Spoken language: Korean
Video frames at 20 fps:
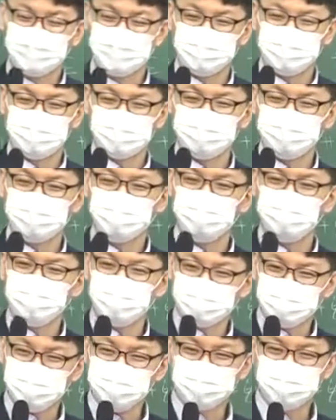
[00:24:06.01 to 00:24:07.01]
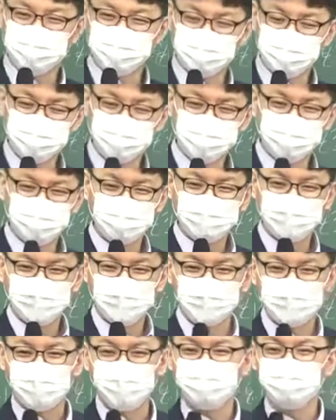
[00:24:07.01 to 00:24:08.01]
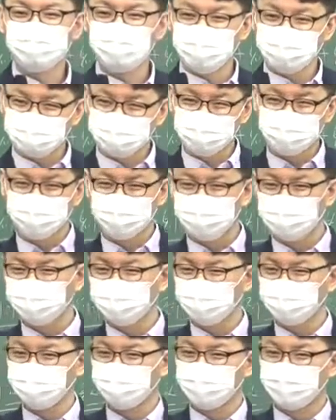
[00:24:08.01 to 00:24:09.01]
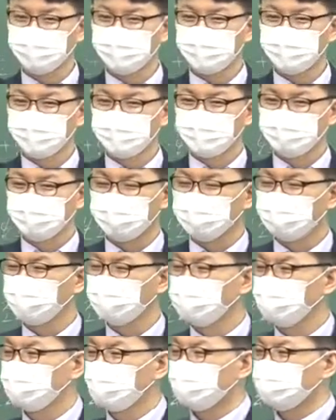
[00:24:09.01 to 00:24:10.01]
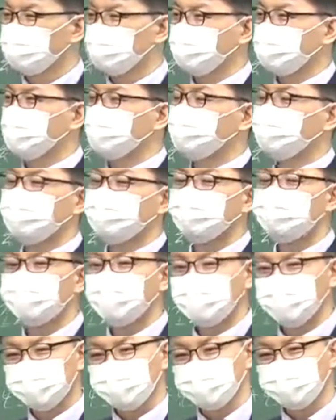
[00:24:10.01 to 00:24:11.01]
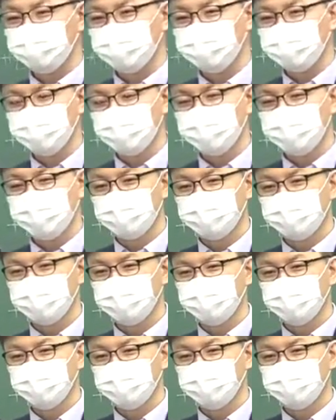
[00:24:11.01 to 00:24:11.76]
각종 서예 교실도 있고 당구장도 있고 뭐 그다음에 그냥 좀 몸 좀 불편하신 분들